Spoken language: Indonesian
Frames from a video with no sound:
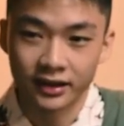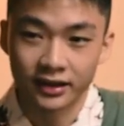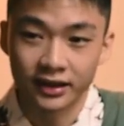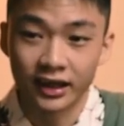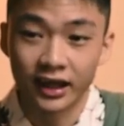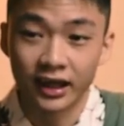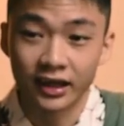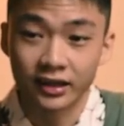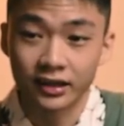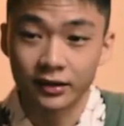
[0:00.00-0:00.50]

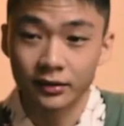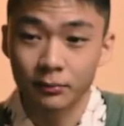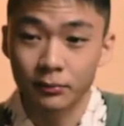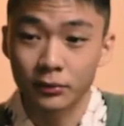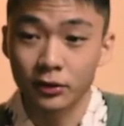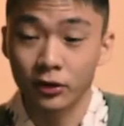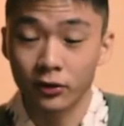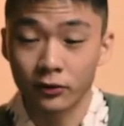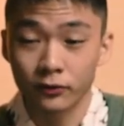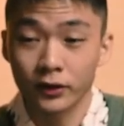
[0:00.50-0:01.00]
gak
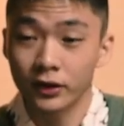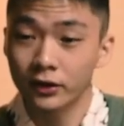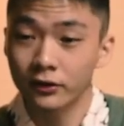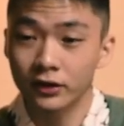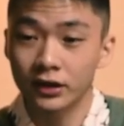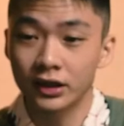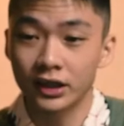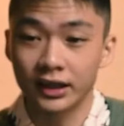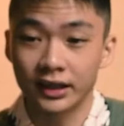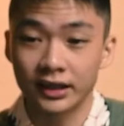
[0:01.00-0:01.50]
menurut gue itu
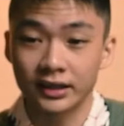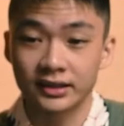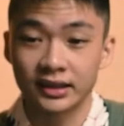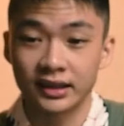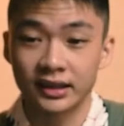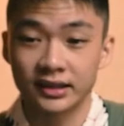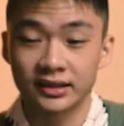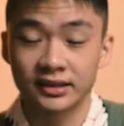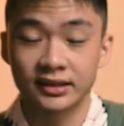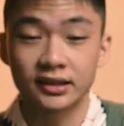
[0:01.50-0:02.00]
gila yang
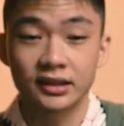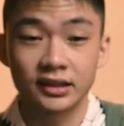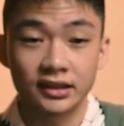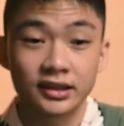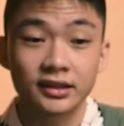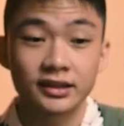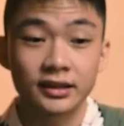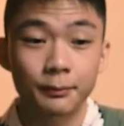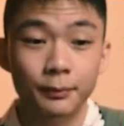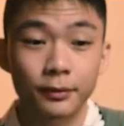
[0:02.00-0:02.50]
sangat
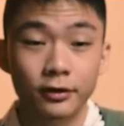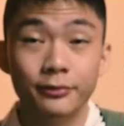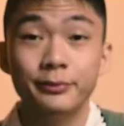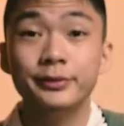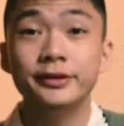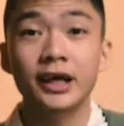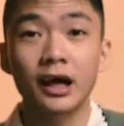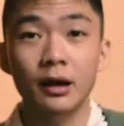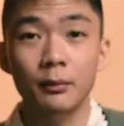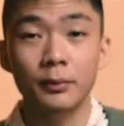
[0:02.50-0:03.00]
segikik sampai lo
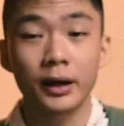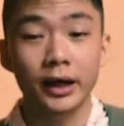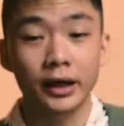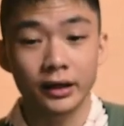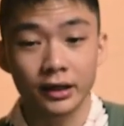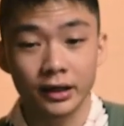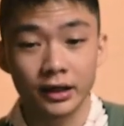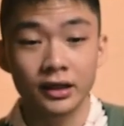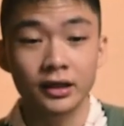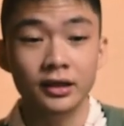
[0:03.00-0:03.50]
bisa
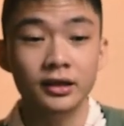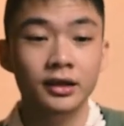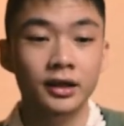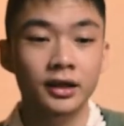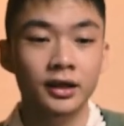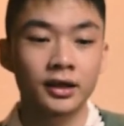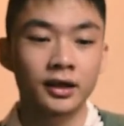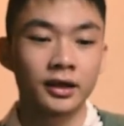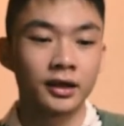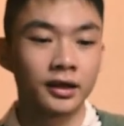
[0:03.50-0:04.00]
abaikan
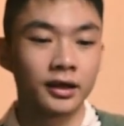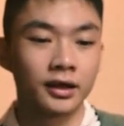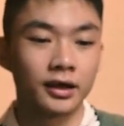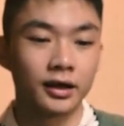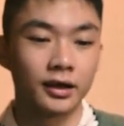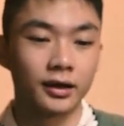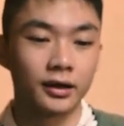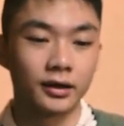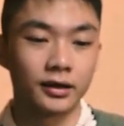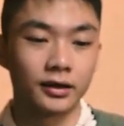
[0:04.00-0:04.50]

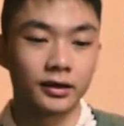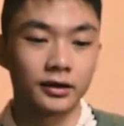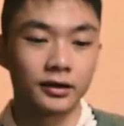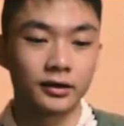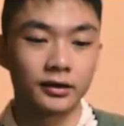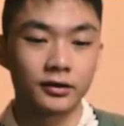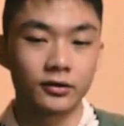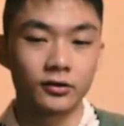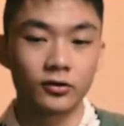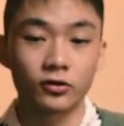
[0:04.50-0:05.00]

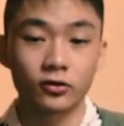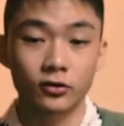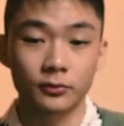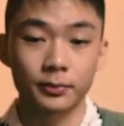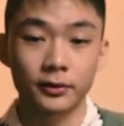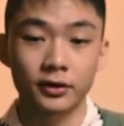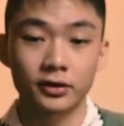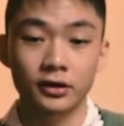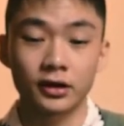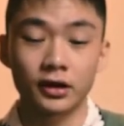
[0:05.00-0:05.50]
uh, untuk
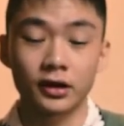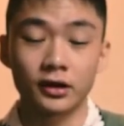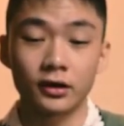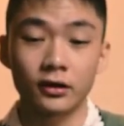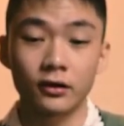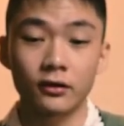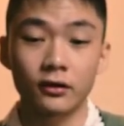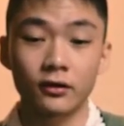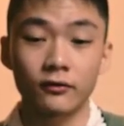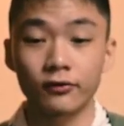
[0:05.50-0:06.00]
per,
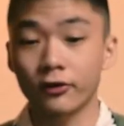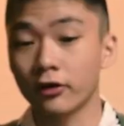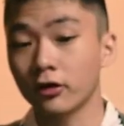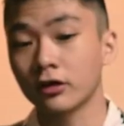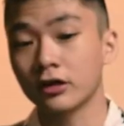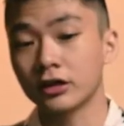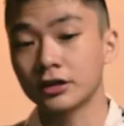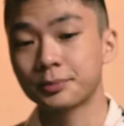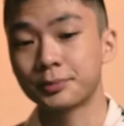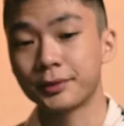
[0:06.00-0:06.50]
uh,
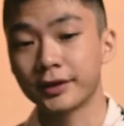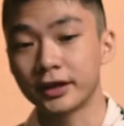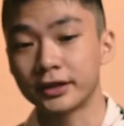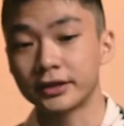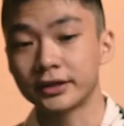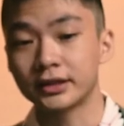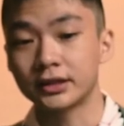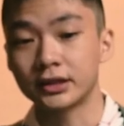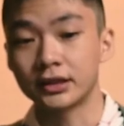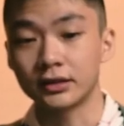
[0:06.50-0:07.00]
overall
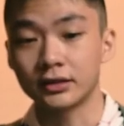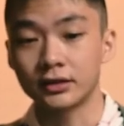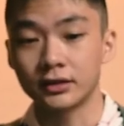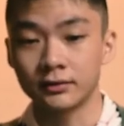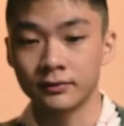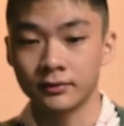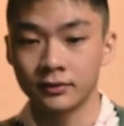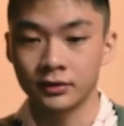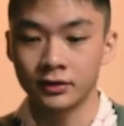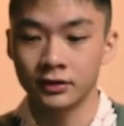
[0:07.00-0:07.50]
experience-nya
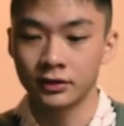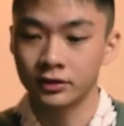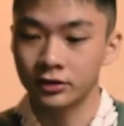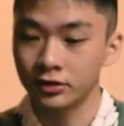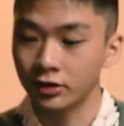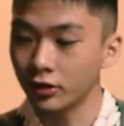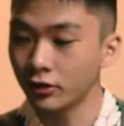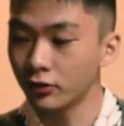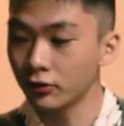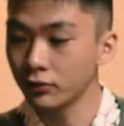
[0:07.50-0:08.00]

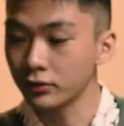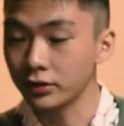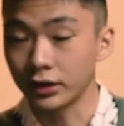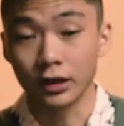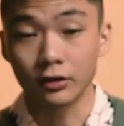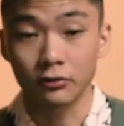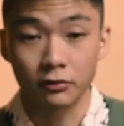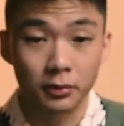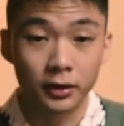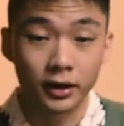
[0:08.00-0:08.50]
so
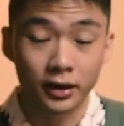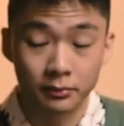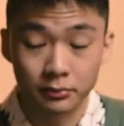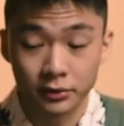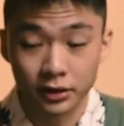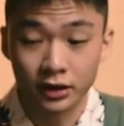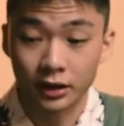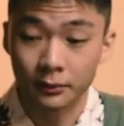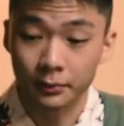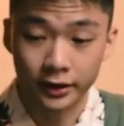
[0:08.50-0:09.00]
ya yeah, gue bakal
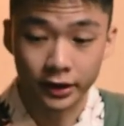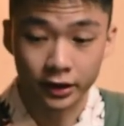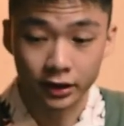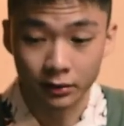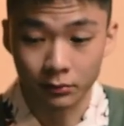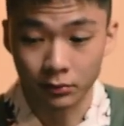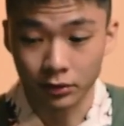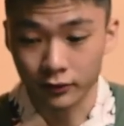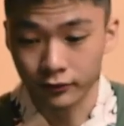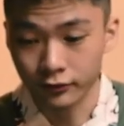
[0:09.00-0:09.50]
bilang nggak pakai
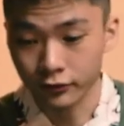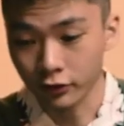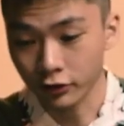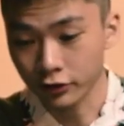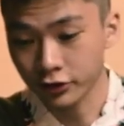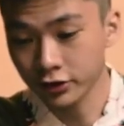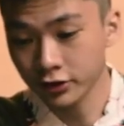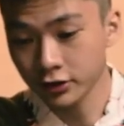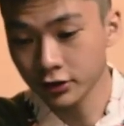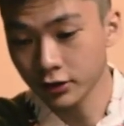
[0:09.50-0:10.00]
kabel of
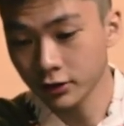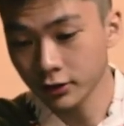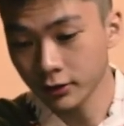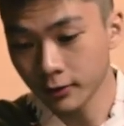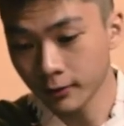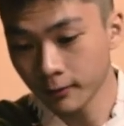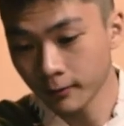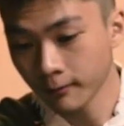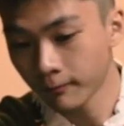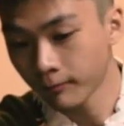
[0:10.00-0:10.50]
course
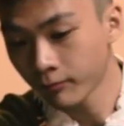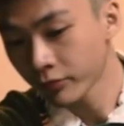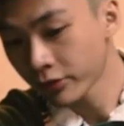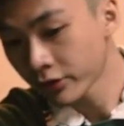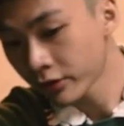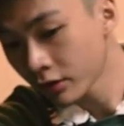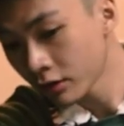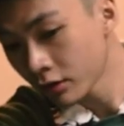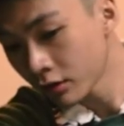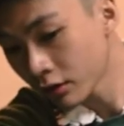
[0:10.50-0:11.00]

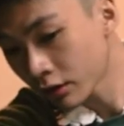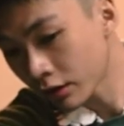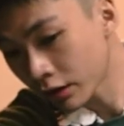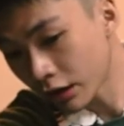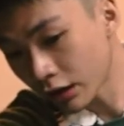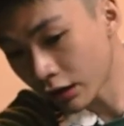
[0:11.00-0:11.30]
oke